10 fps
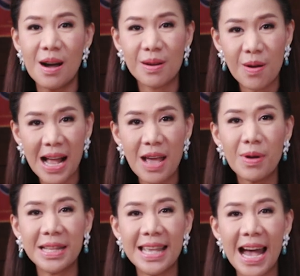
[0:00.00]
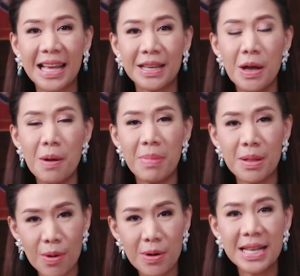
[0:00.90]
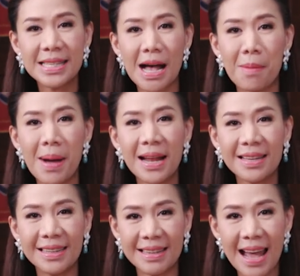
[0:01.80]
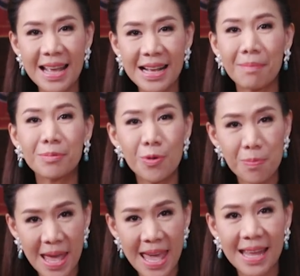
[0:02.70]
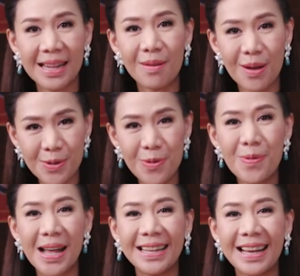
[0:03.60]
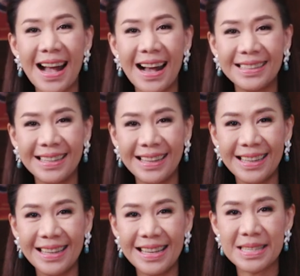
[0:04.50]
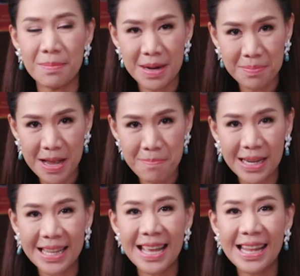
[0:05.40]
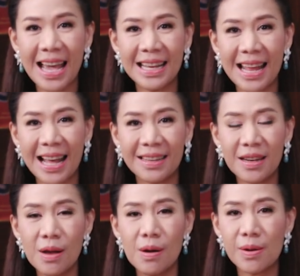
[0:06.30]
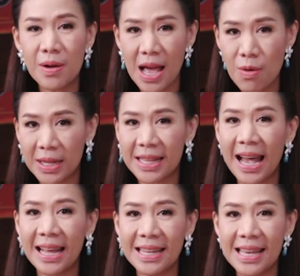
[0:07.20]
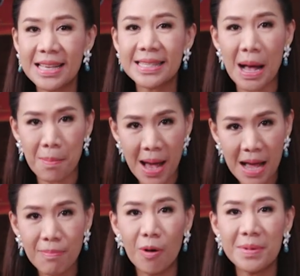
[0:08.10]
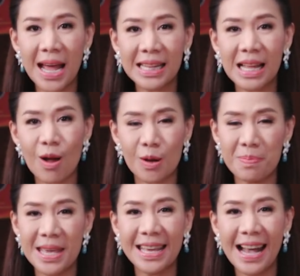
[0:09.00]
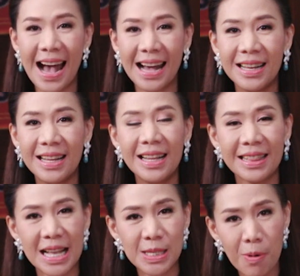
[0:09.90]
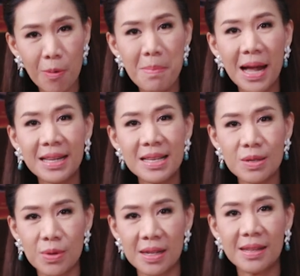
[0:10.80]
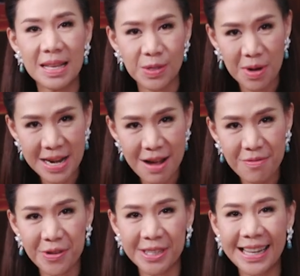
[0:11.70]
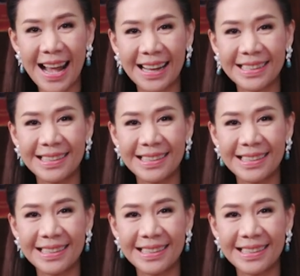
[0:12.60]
โรคไข้หวัดใหญ่ เป็นโรคที่สามารถเกิดได้กับทุกเพศแล้วก็ทุกวัยนะคะ สำหรับในประเทศไทยนั้น โรคไข้หวัดใหญ่นี้สามารถพบได้ตลอดปีค่ะ แต่จะพบมากที่สุดในช่วงหน้าฝนค่ะ